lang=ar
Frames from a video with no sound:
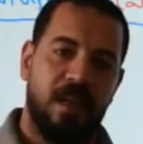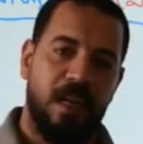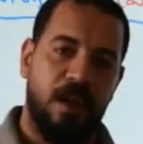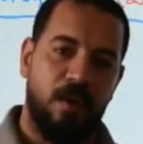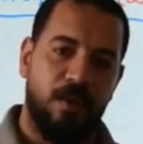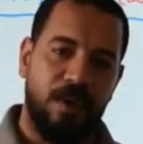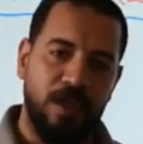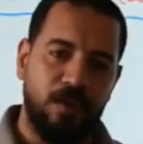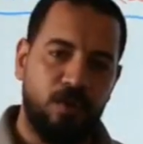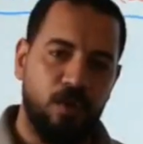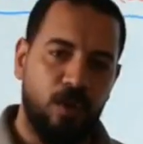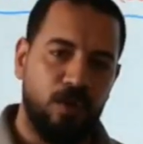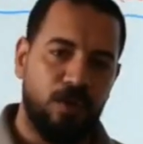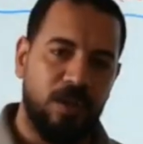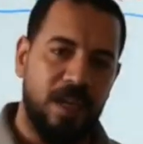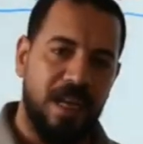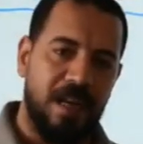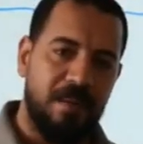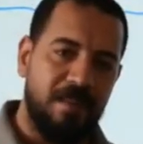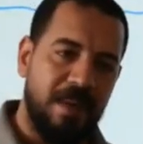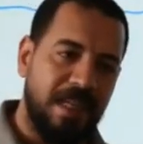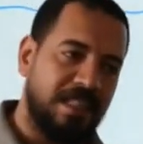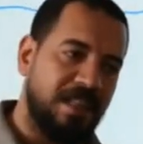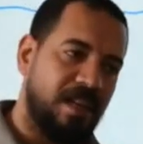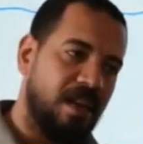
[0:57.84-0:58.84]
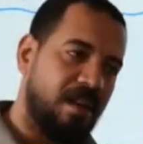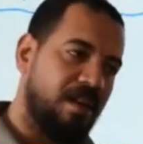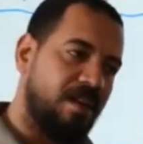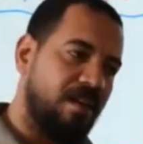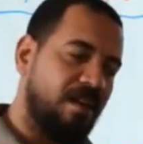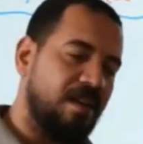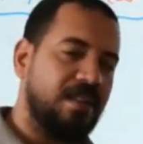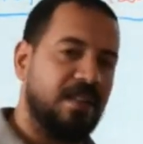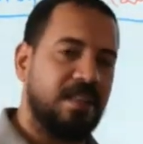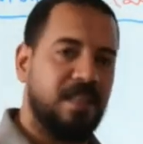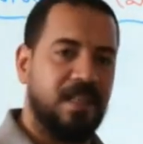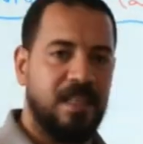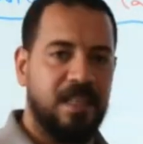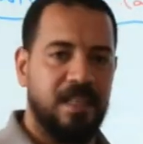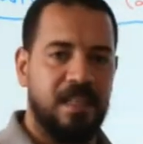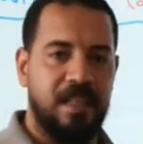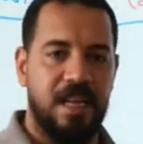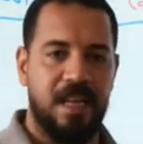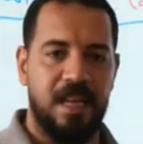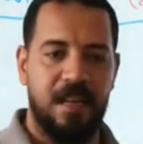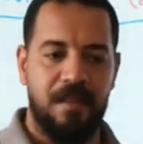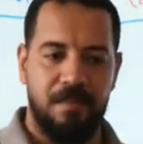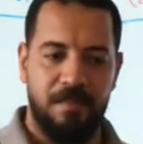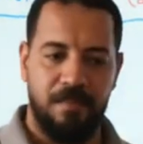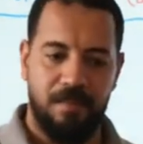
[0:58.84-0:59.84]
لو جيت قلت لك مثلا نص
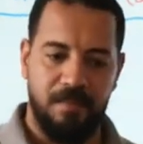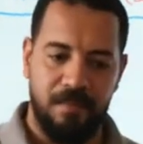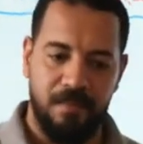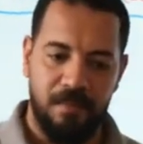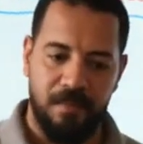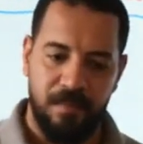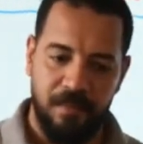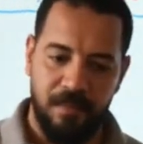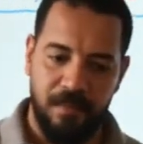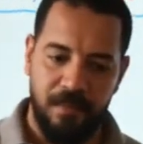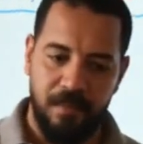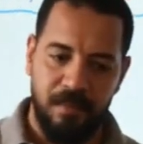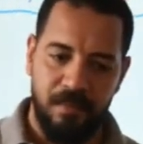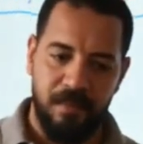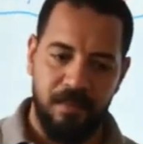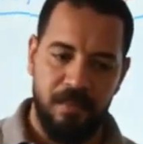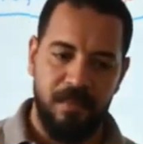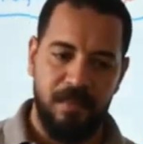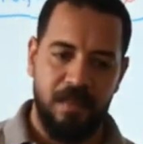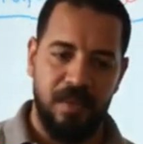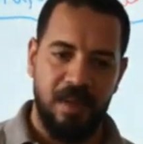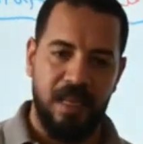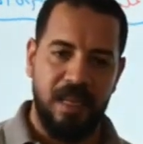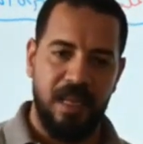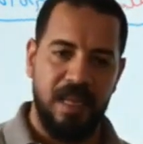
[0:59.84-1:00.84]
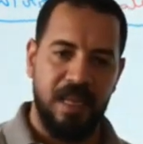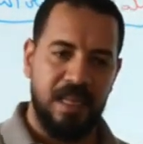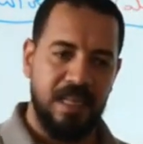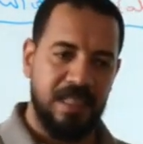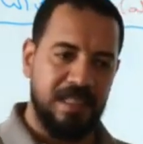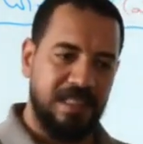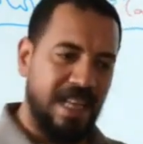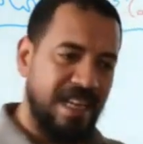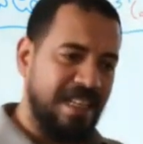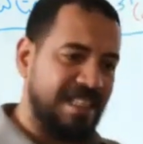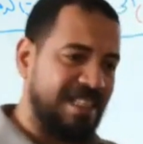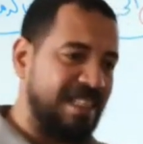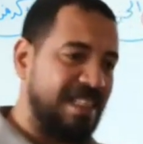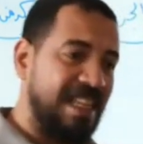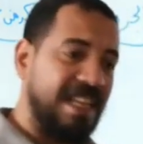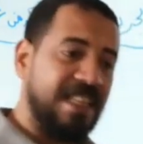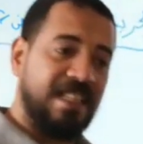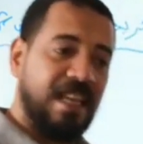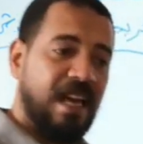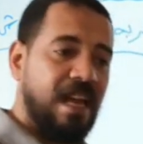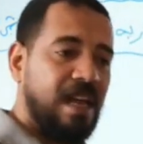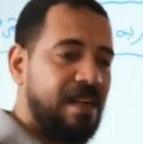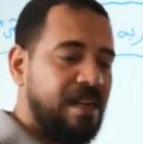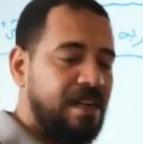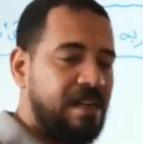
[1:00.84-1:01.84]
كده الدرس ده
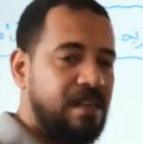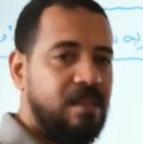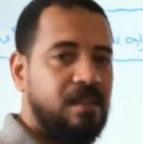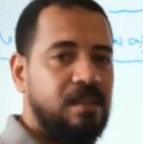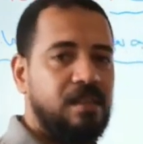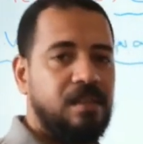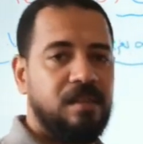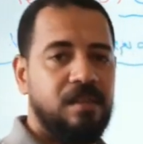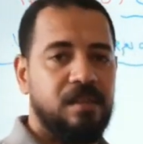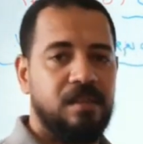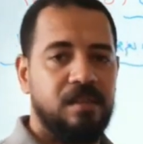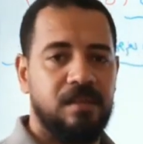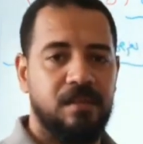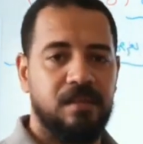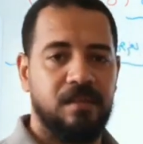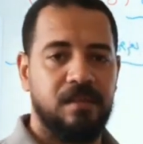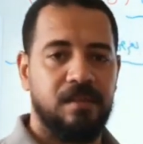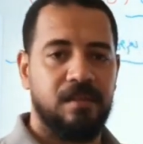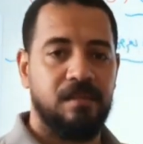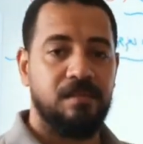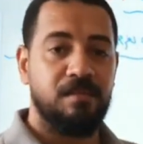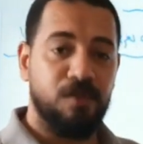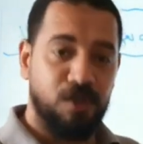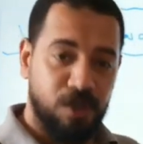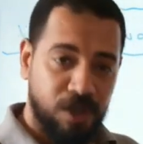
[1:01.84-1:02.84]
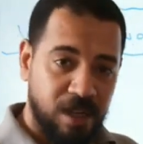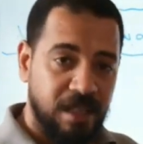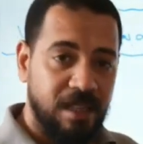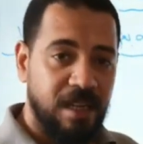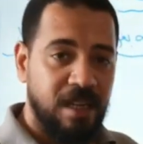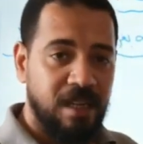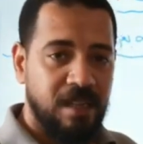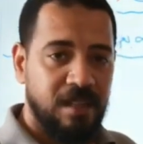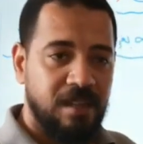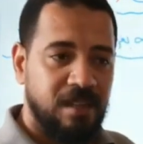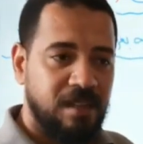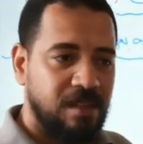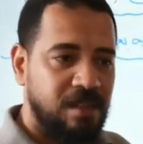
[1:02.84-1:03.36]
سهل مش كده